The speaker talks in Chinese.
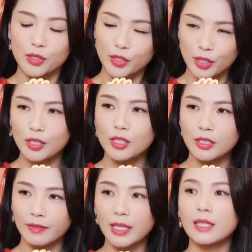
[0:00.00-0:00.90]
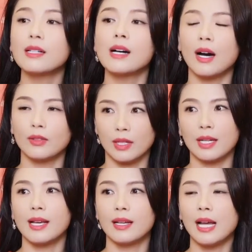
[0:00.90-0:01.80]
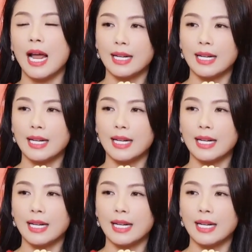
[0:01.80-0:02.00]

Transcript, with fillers: 是吃是为了更好的练，